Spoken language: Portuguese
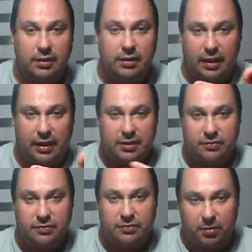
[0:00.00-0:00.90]
das
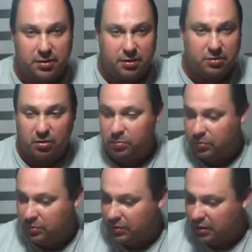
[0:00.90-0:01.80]
Fábulas de
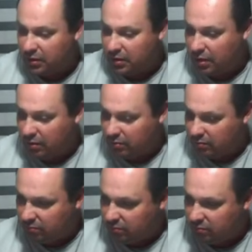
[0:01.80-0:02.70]
Esopo,
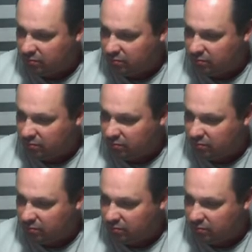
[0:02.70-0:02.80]
então.